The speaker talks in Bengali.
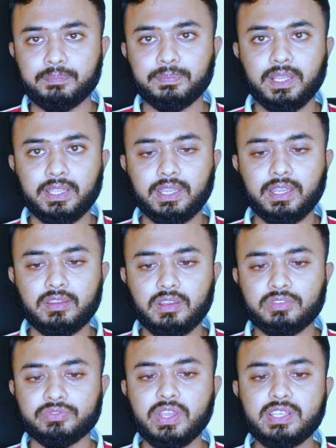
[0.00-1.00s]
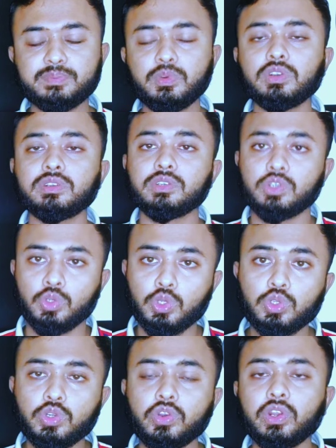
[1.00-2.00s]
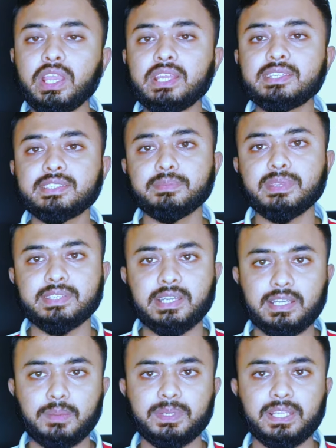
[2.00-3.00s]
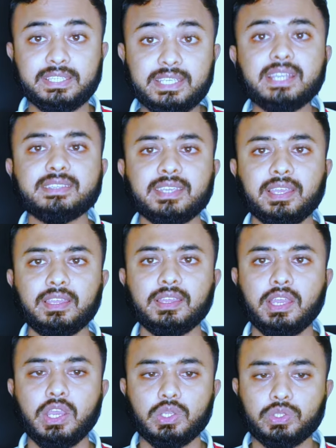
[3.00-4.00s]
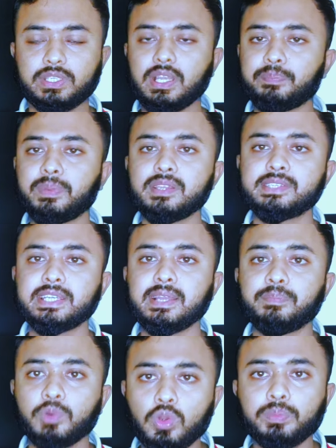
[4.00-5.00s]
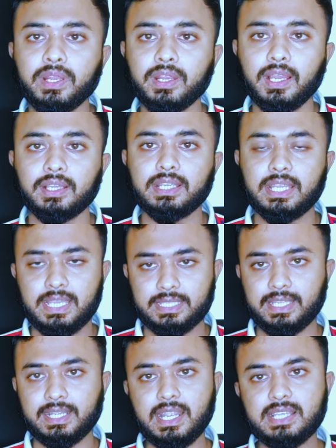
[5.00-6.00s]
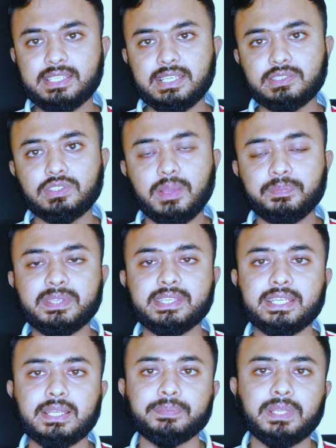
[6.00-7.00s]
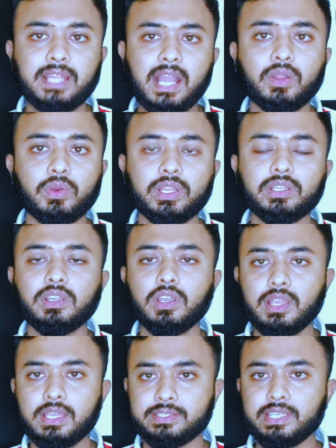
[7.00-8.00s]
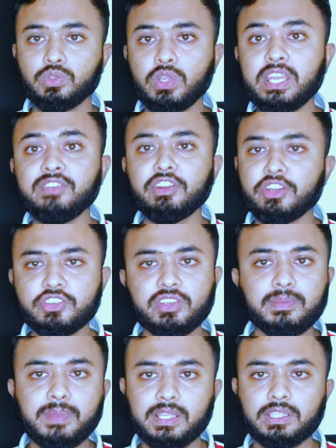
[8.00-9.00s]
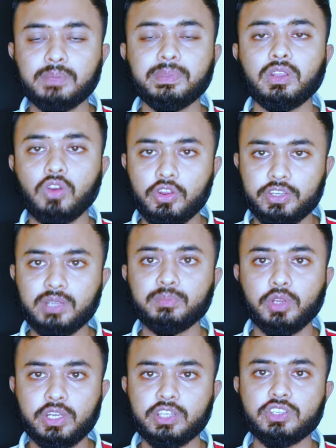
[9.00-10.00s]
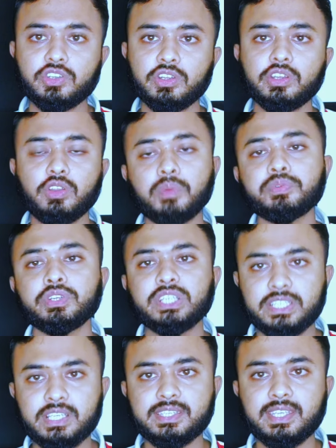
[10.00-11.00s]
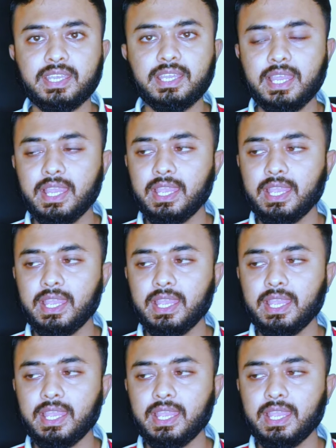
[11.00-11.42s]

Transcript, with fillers: আপনাকে ফেসবুক নতুন করে ইনস্টিমে সেট দিয়েছে তো এটা আপনারা সেট করবেন না দেখা গেছে এটা যদি আপনি সেট না করেন যেহেতু ইনভাইটেশনের মাধ্যমে কন্টেন্ট মনিটাইজেশনের এই অপশনটি দিচ্ছে